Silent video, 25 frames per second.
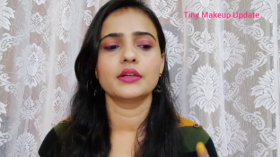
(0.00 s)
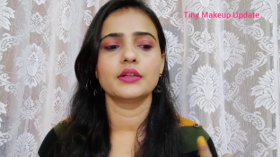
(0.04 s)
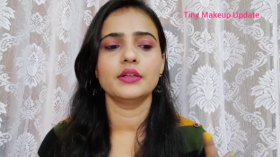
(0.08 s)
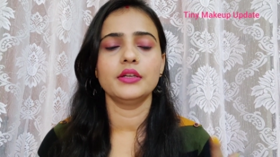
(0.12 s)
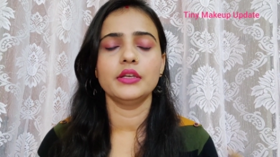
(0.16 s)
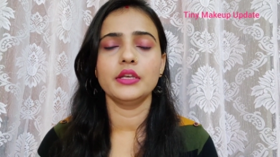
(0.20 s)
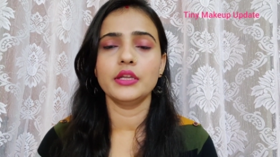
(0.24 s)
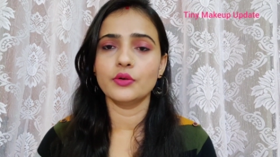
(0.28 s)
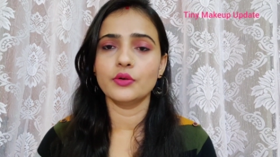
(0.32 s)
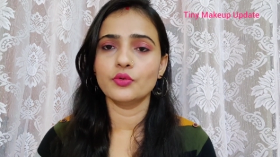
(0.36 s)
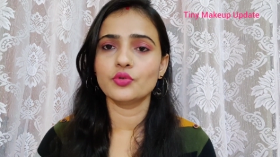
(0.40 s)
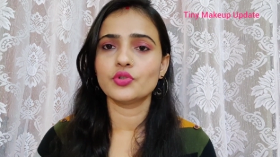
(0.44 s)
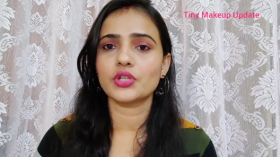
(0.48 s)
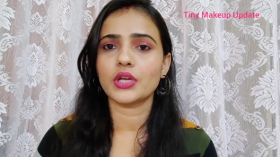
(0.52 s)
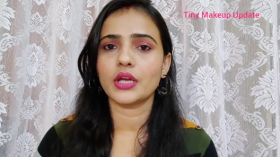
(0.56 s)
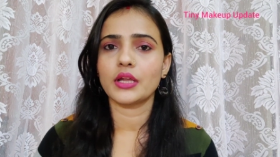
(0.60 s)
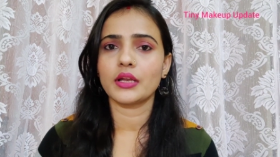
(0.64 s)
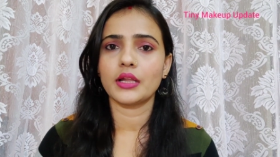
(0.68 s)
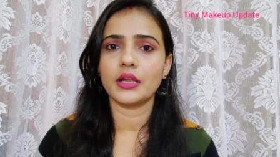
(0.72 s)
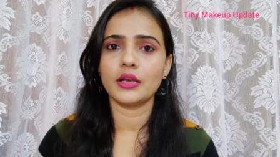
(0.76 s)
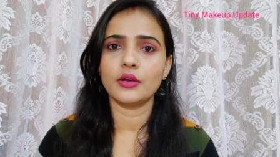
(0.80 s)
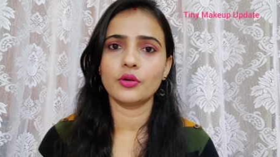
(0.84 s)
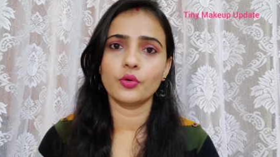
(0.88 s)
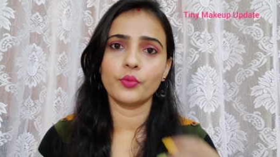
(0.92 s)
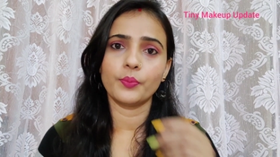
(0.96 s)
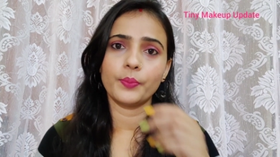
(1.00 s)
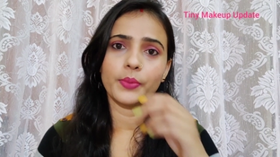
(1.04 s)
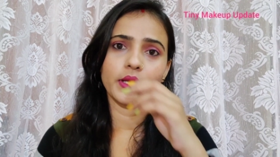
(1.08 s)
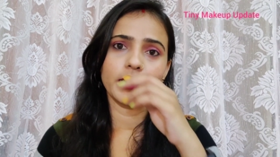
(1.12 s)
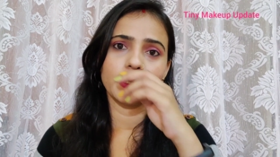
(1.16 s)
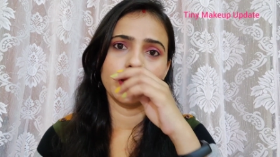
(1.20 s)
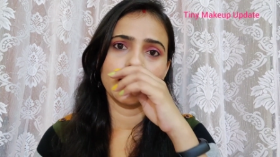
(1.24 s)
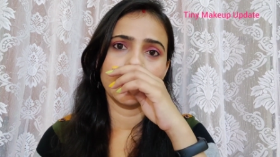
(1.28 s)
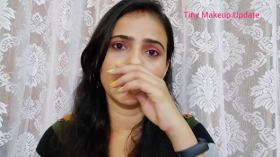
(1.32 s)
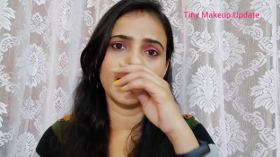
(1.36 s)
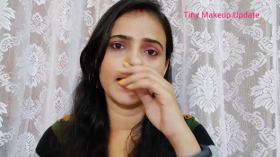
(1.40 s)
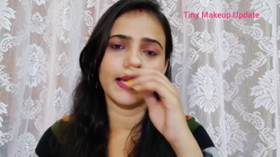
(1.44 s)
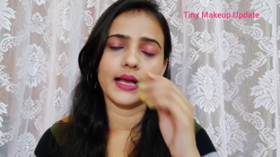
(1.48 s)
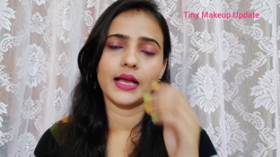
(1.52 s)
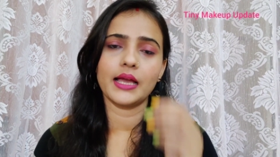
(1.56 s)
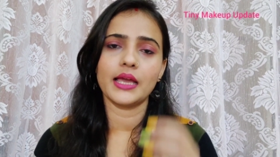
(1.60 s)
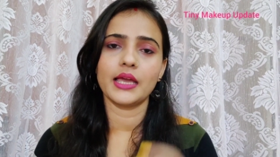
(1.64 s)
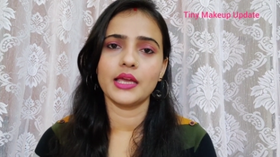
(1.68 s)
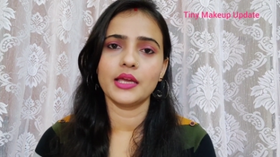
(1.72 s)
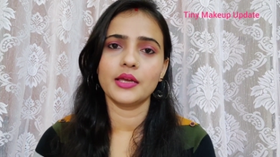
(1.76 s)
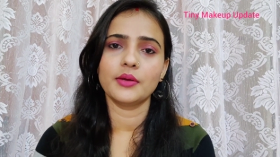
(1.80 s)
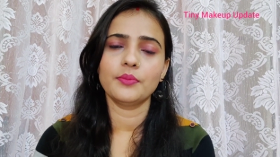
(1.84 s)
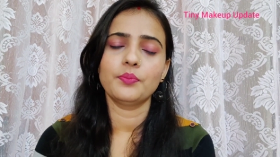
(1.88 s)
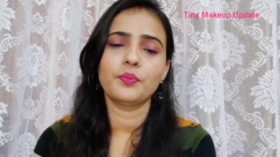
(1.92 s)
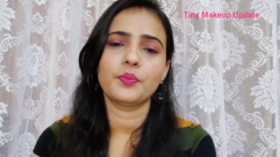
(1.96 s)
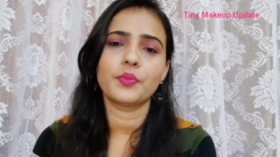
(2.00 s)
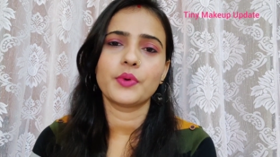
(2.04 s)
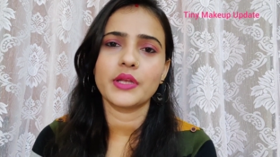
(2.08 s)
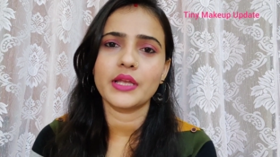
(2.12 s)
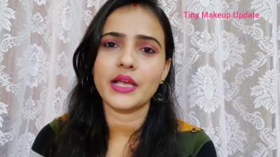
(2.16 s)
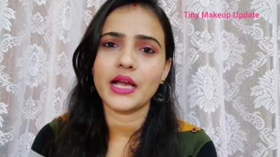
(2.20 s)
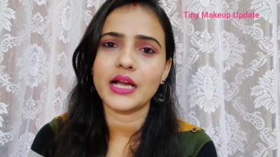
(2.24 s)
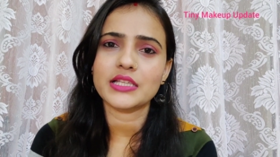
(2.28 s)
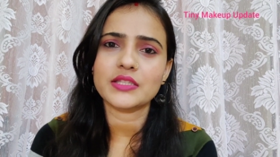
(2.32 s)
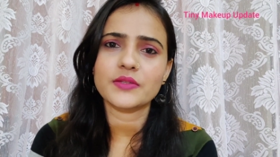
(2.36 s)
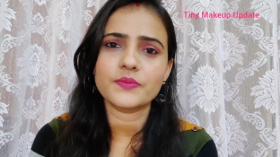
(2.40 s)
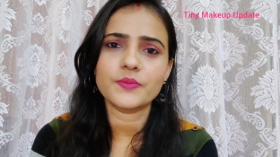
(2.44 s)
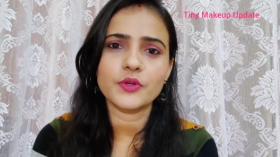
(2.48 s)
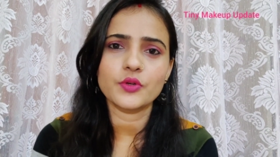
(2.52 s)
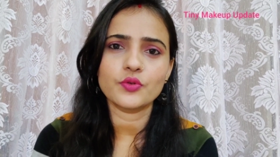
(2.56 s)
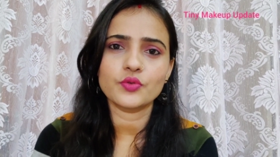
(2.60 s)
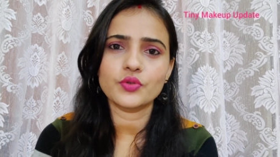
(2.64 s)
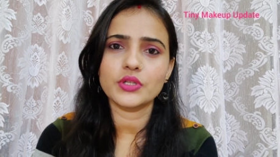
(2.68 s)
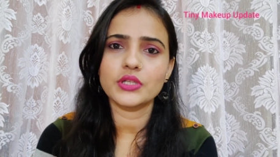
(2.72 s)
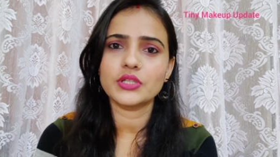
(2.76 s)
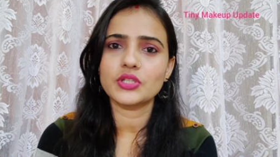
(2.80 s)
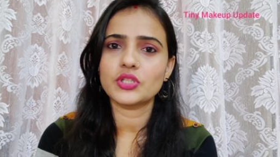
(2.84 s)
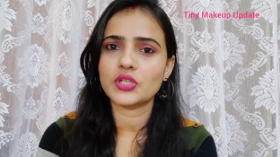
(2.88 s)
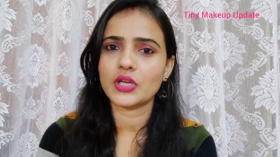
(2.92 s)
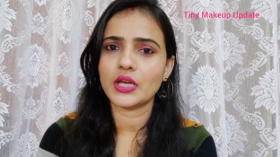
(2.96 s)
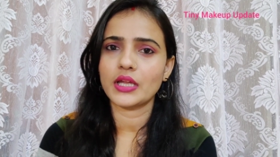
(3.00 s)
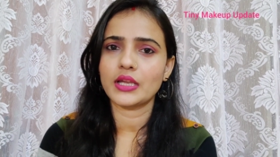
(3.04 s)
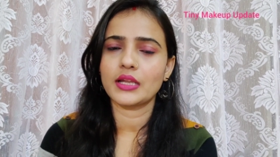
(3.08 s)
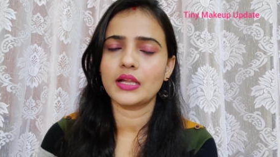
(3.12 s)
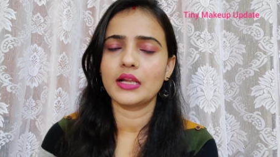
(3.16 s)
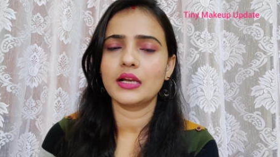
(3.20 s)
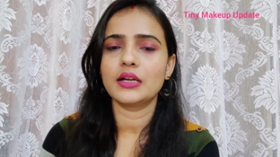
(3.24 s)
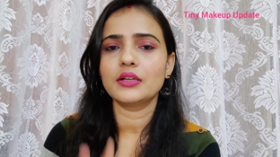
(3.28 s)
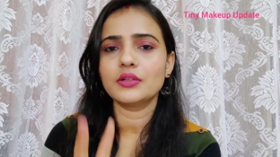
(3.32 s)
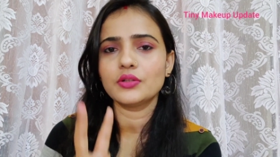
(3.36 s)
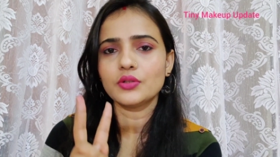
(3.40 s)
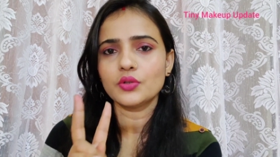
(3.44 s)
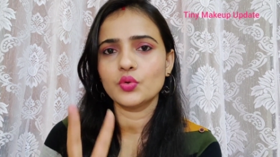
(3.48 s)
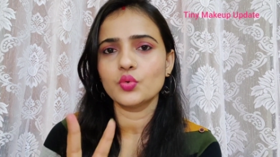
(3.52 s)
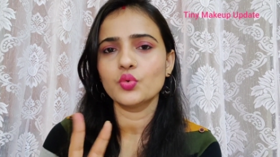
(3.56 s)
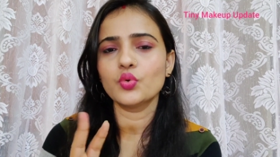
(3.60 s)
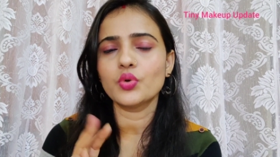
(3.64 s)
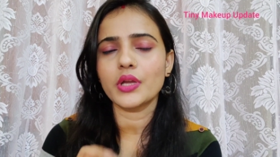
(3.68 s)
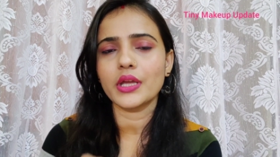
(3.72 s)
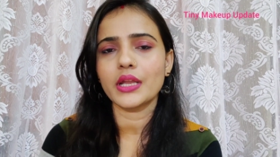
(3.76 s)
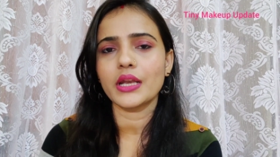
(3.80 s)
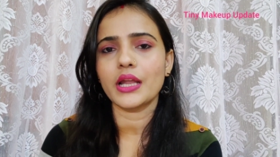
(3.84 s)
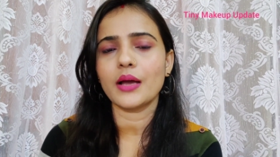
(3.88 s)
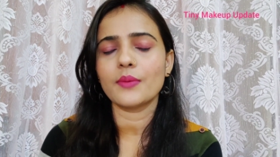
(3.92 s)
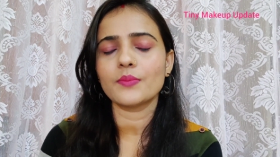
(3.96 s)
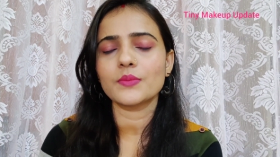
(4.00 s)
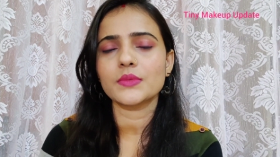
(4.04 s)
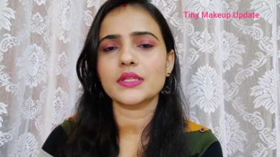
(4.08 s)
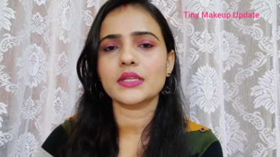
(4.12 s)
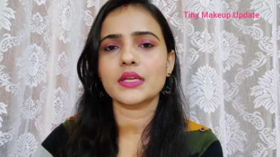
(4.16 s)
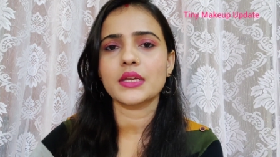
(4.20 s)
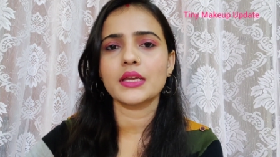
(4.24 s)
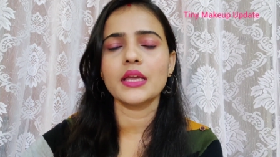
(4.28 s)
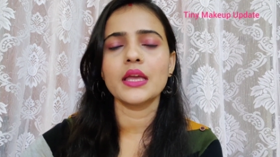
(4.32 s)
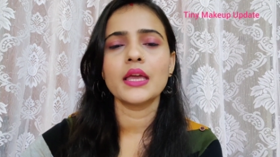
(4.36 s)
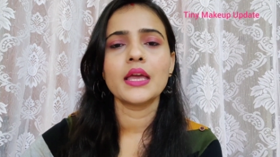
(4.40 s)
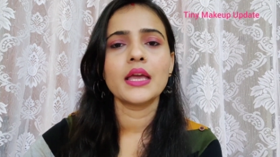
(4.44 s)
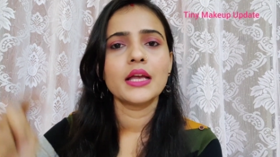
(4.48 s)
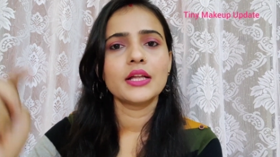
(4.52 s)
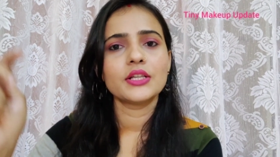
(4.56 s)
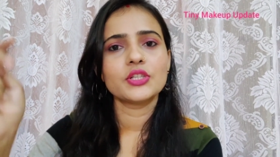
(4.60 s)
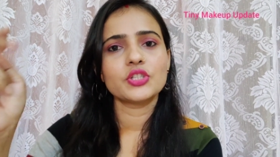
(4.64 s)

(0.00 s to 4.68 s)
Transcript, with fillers: न्यू चैनल ओपन किया है प्रियाज ब्यूटी चैनल टू के नाम से